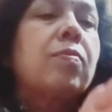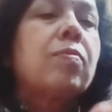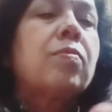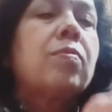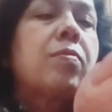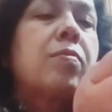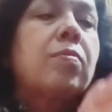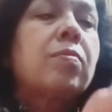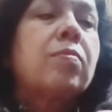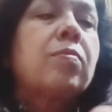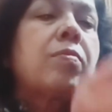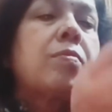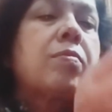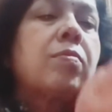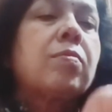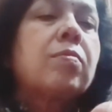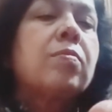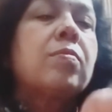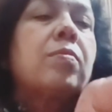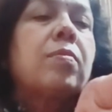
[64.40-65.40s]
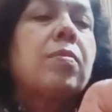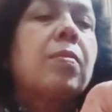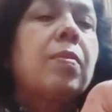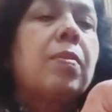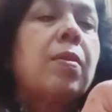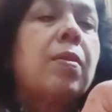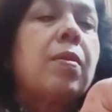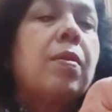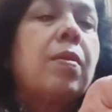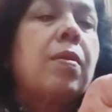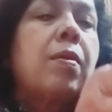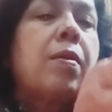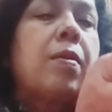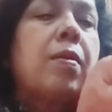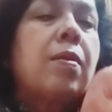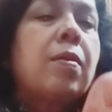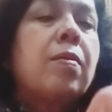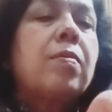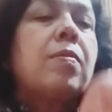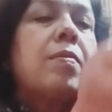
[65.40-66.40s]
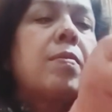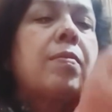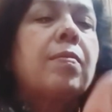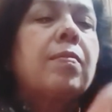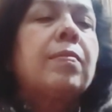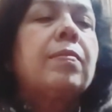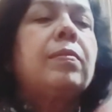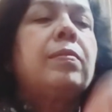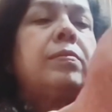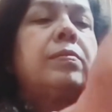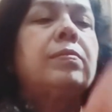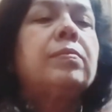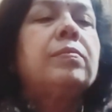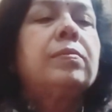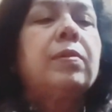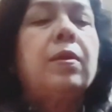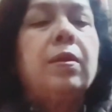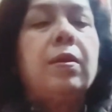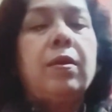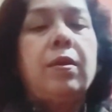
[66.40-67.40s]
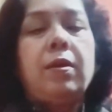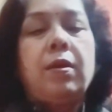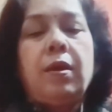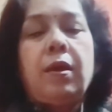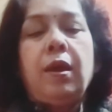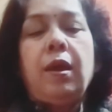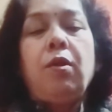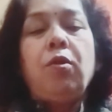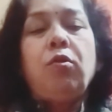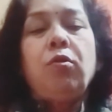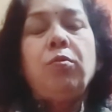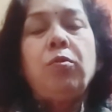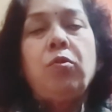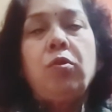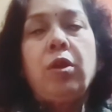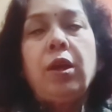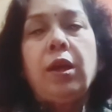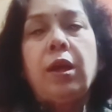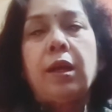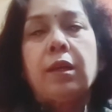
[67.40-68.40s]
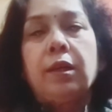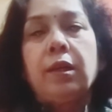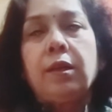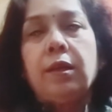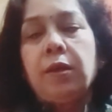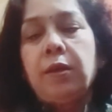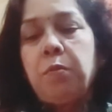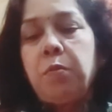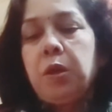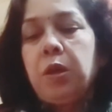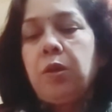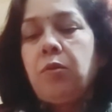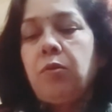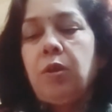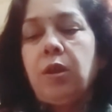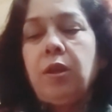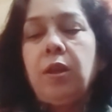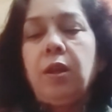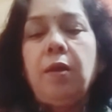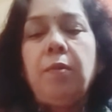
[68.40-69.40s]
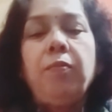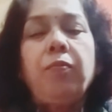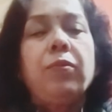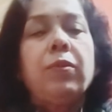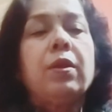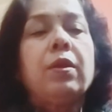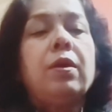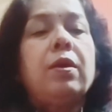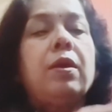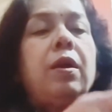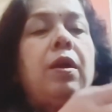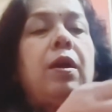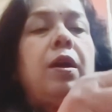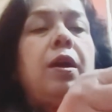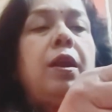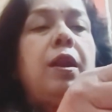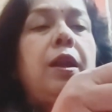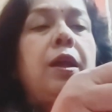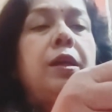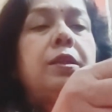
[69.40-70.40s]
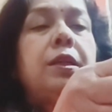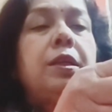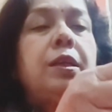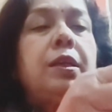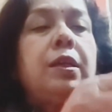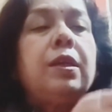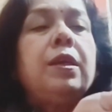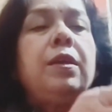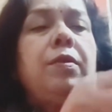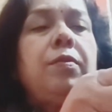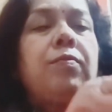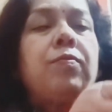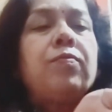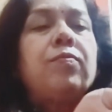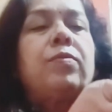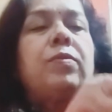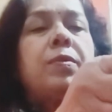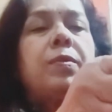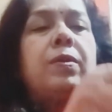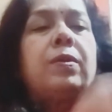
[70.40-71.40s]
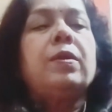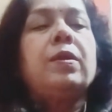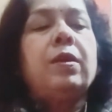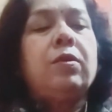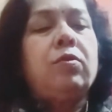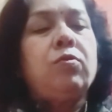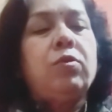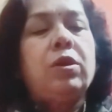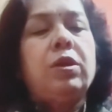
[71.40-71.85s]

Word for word: কারণ লেজাটা কেটে না দিলে পরে ভালো লাগবে না এই যে কাঁটা দেখো আমি বের করে নিয়েছি লেজাটা কেটে বাদ দিয়ে দিলাম